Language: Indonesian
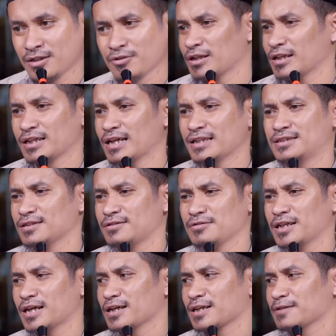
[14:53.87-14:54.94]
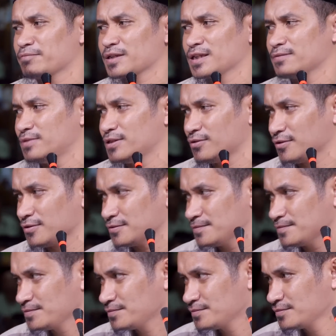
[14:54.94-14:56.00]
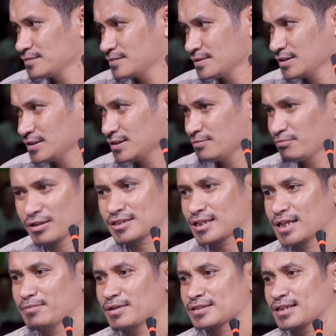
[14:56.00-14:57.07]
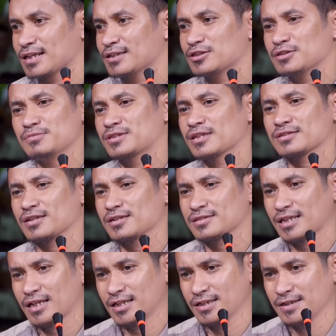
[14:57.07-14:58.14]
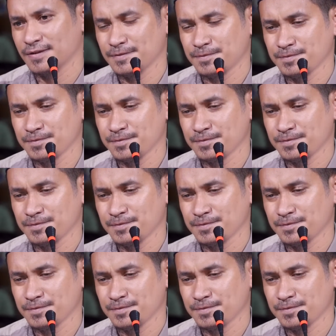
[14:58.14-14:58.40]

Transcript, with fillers: Orang ngaji itu nggak akan pernah bingung masalah-masalah itu bisa selesai.